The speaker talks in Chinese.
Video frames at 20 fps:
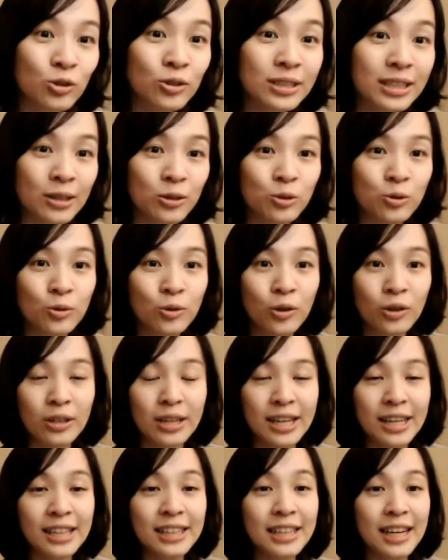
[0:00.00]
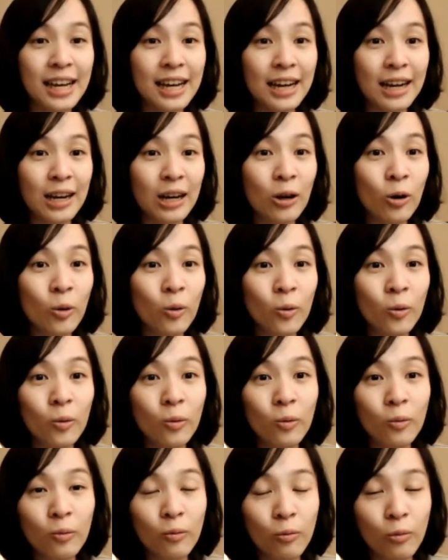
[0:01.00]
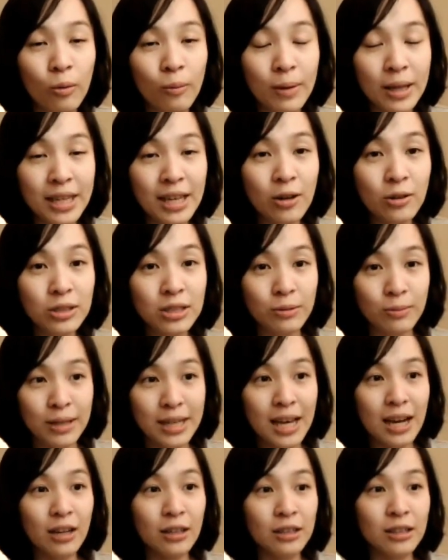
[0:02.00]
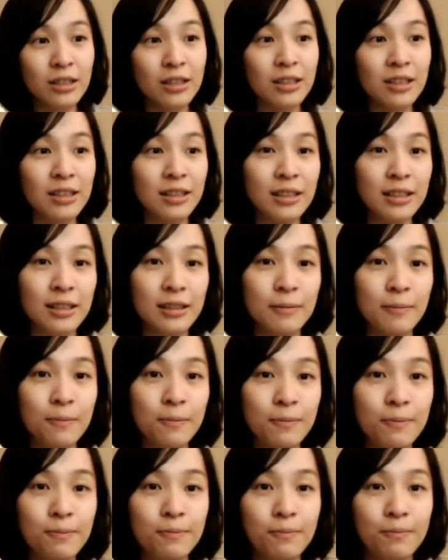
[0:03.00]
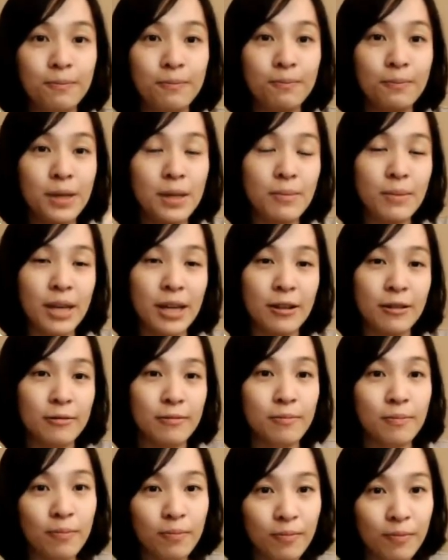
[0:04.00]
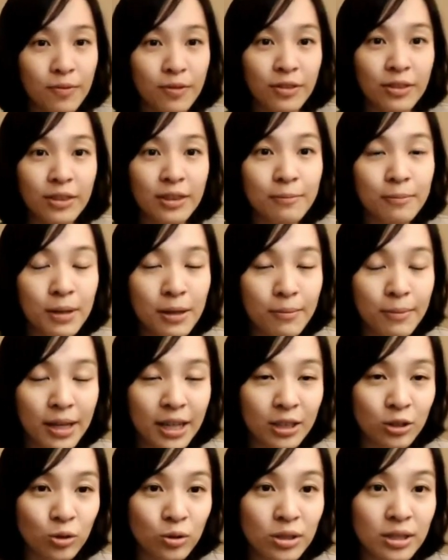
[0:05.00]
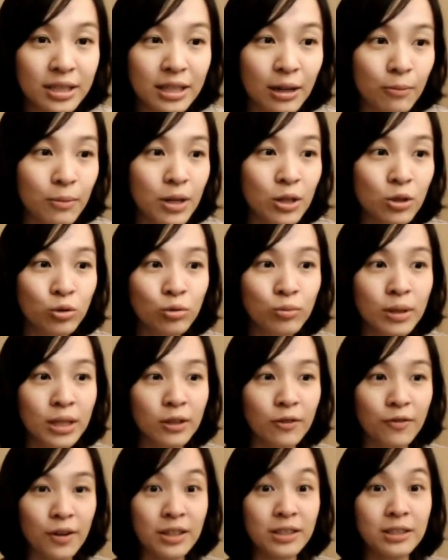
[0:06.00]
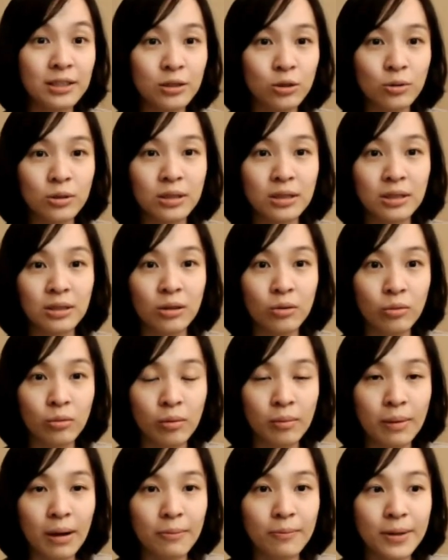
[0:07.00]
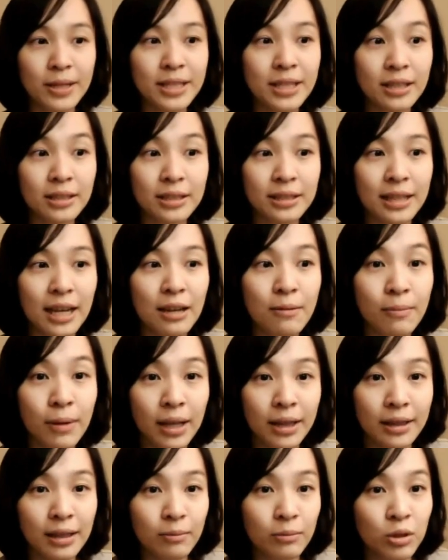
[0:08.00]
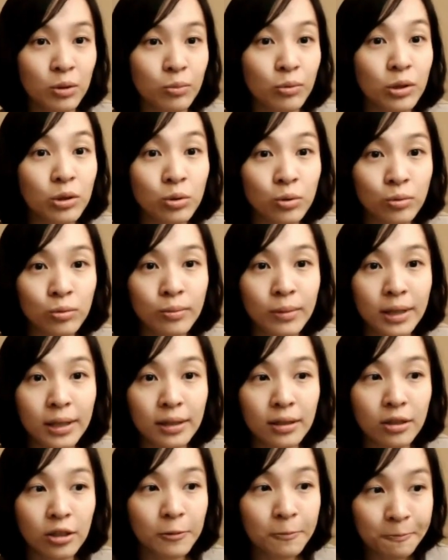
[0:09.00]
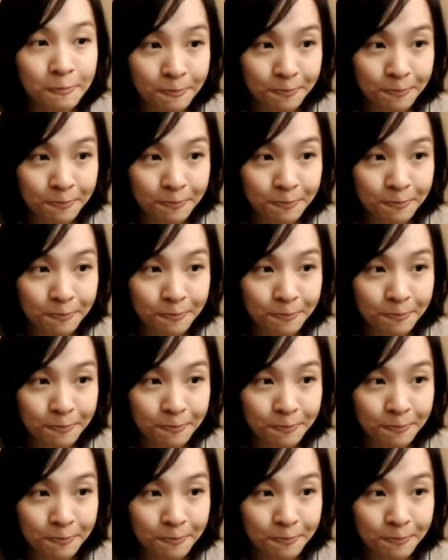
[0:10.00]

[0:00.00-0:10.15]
就想说，哎，那我们要怎么样避免避免就是长辈出门的方式，就是我们把冰箱塞满，他们就不会出门了。